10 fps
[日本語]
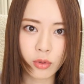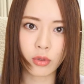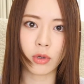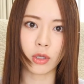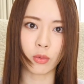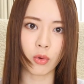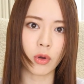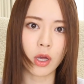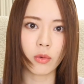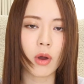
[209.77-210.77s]
というわけで今
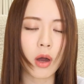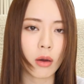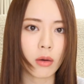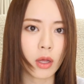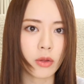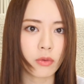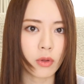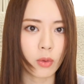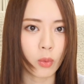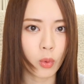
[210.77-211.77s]
回はエテュセ